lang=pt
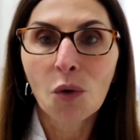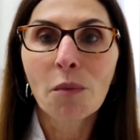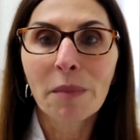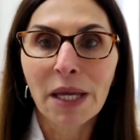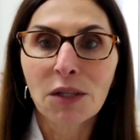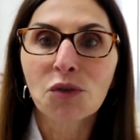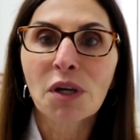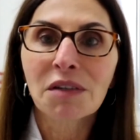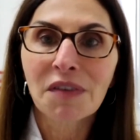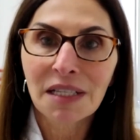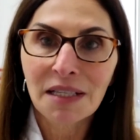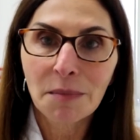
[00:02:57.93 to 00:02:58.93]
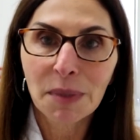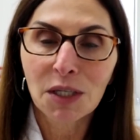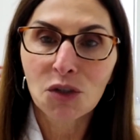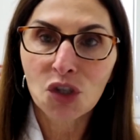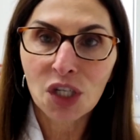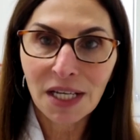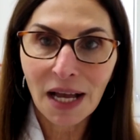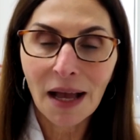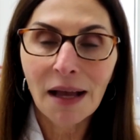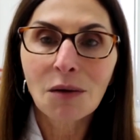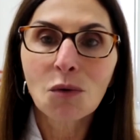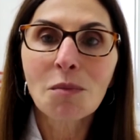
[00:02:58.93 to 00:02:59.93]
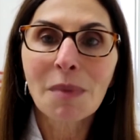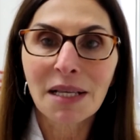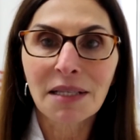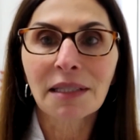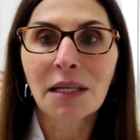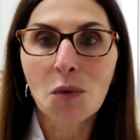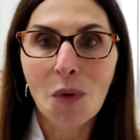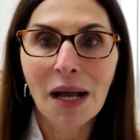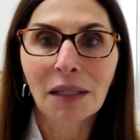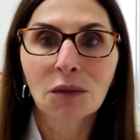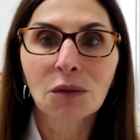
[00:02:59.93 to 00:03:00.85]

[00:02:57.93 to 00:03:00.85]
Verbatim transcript: O médico é que vai saber indicar o mais adequado,